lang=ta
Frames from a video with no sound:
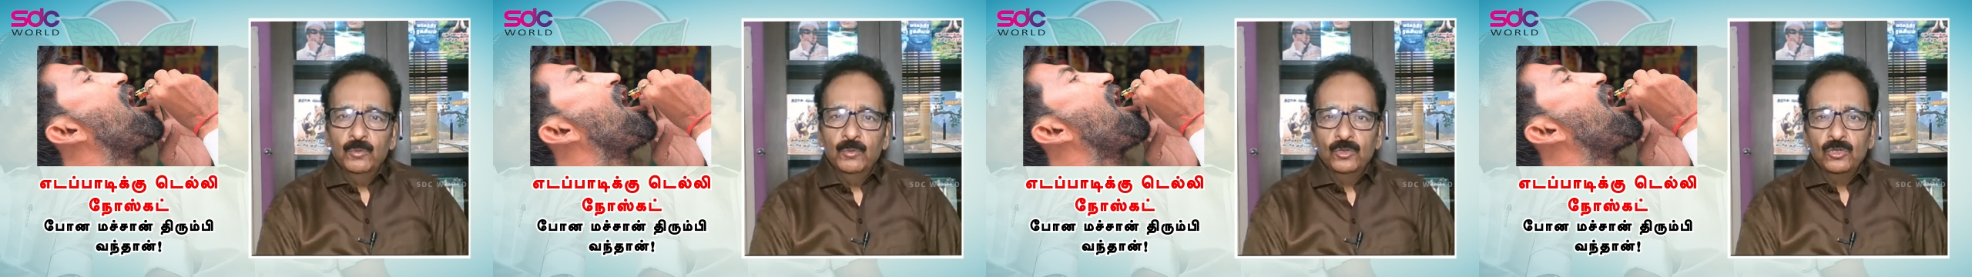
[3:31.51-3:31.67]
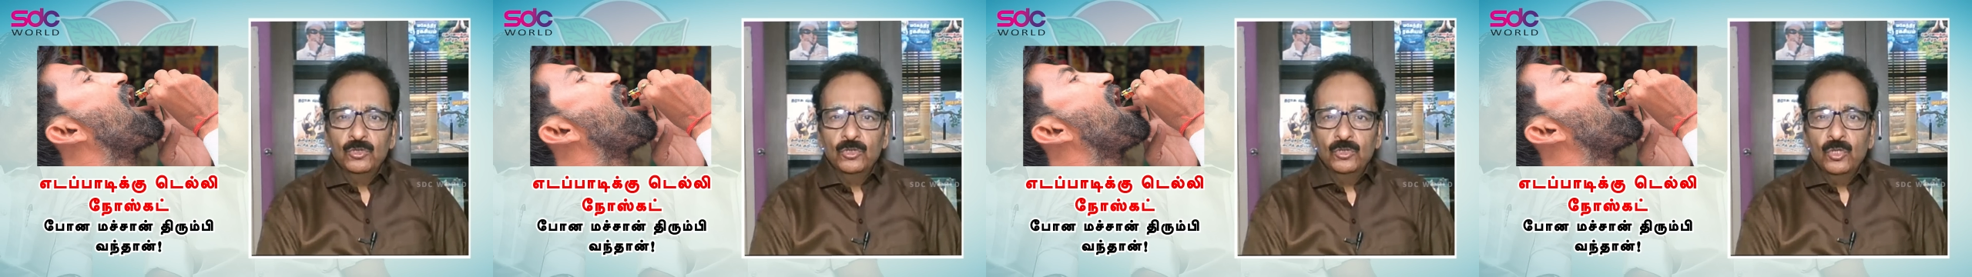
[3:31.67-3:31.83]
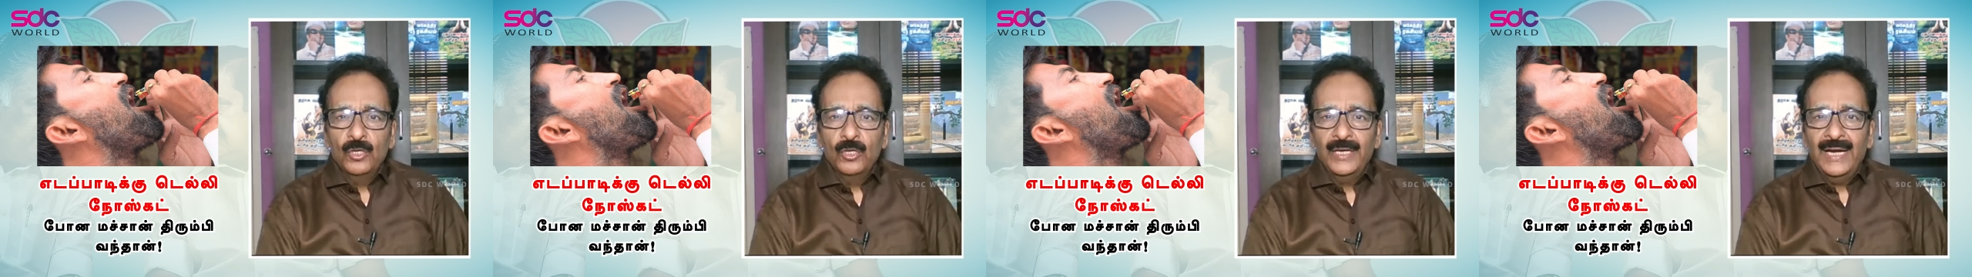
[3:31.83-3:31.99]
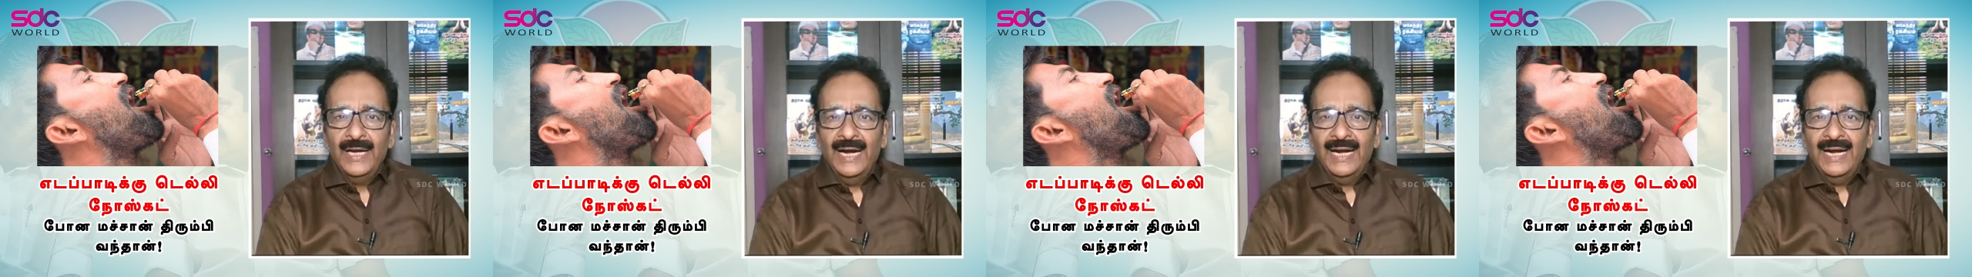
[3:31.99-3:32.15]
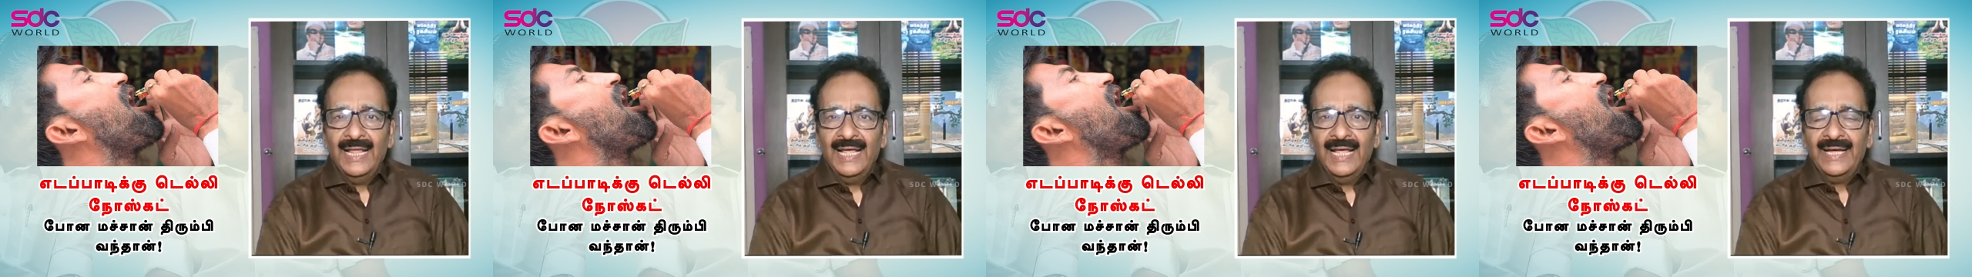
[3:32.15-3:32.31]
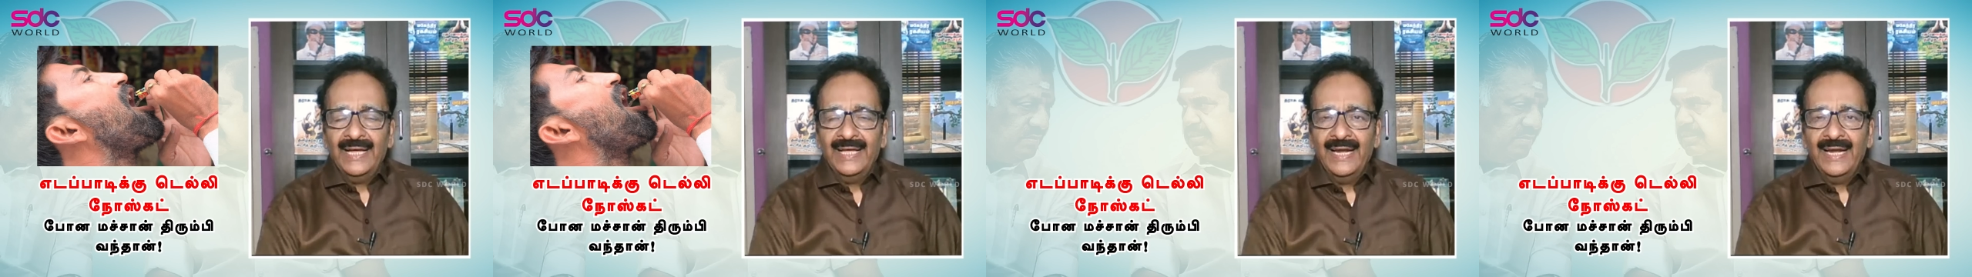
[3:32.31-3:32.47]
புற்றுநோய்க்கு
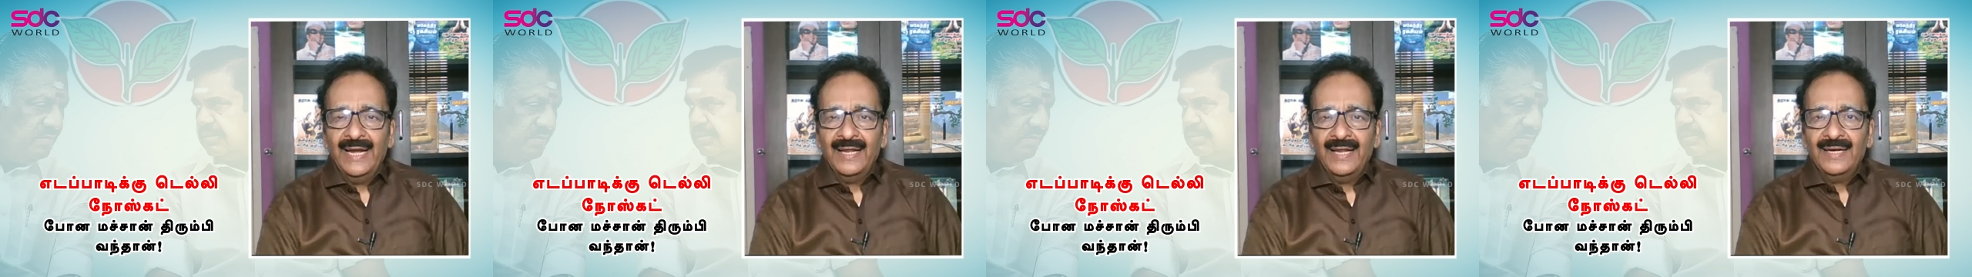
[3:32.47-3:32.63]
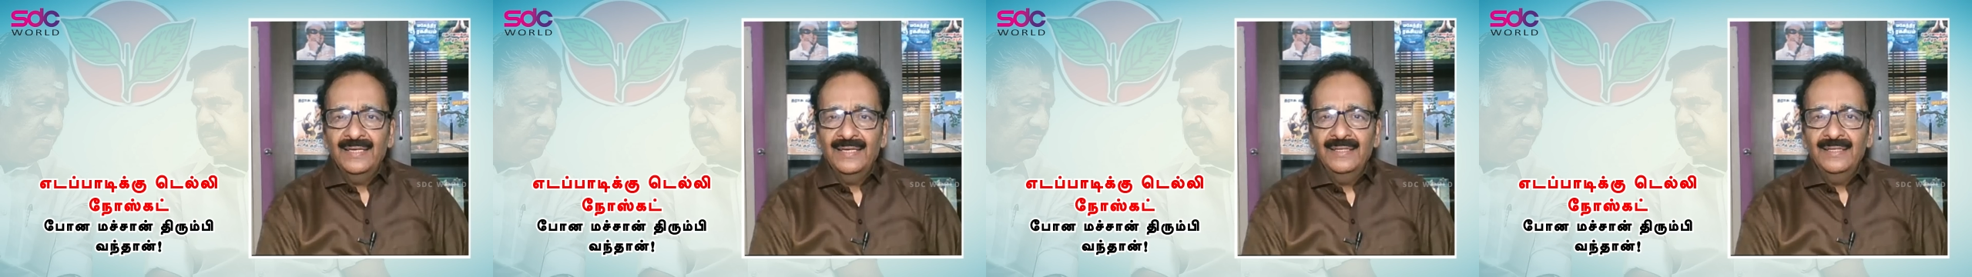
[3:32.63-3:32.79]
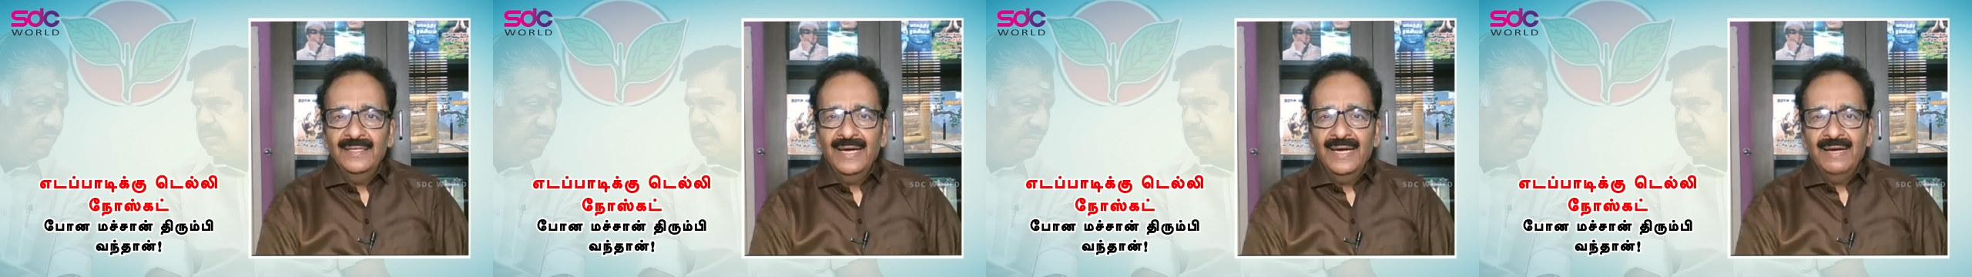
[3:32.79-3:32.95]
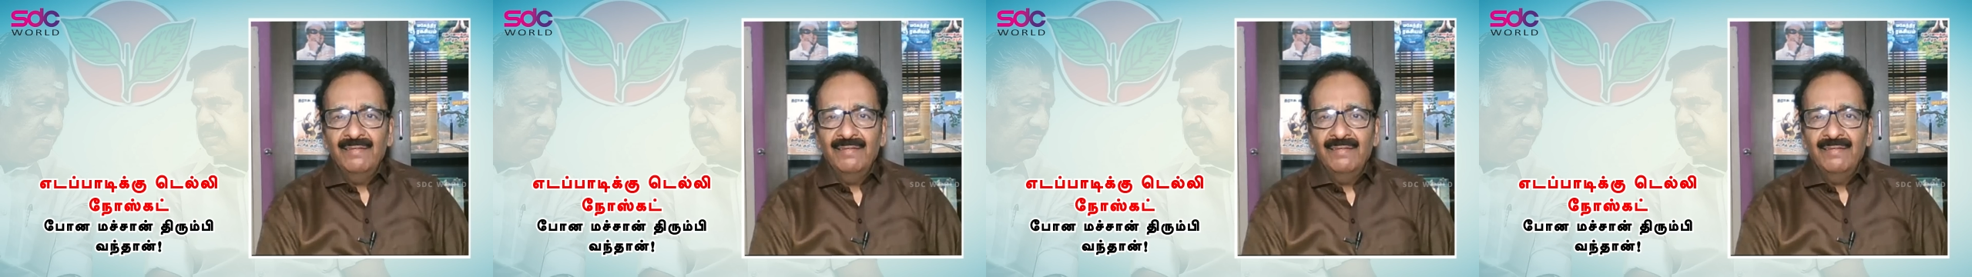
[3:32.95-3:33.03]
ஆளாகிறார்கள்